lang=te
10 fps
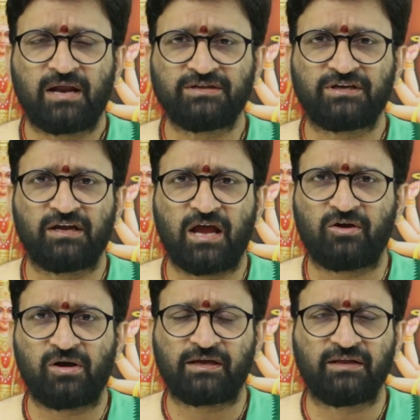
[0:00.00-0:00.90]
రాజకీయ
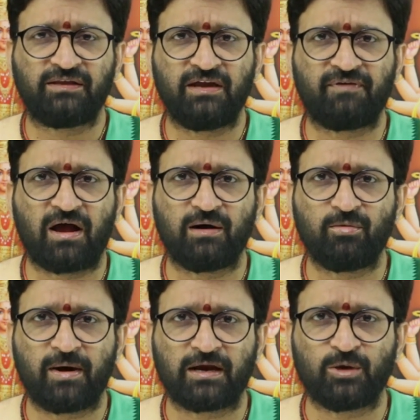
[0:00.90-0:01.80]
నాయకులకి తీవ్ర
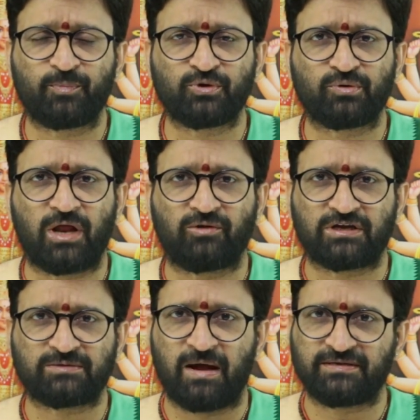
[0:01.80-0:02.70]
అవమానాలు పొందుకుంటారు
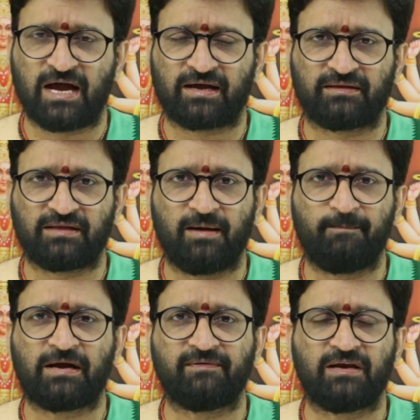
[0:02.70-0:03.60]
తస్మా జాగ్రత్త
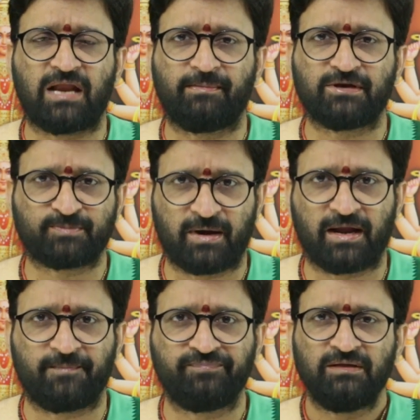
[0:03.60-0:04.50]
భగవన్నామ
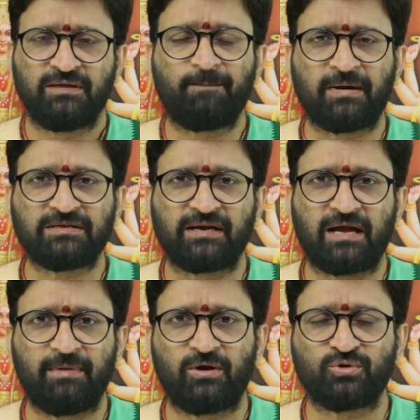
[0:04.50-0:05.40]
స్మరణ
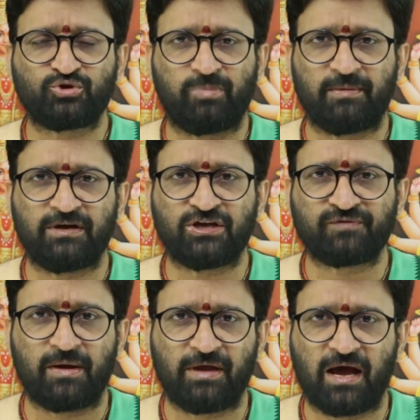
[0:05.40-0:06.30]
తప్పనిసరిగా మీరు సుబ్రహ్మణ్య
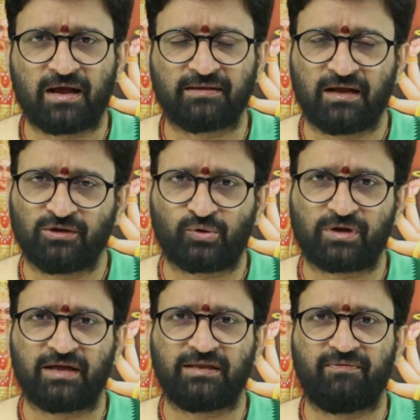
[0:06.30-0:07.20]
స్వామి ఆరాధన
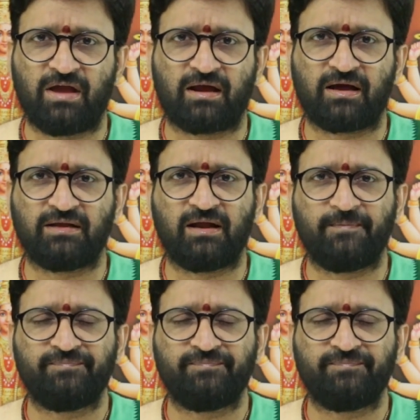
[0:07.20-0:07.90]
దుర్గాదేవి ఆరాధన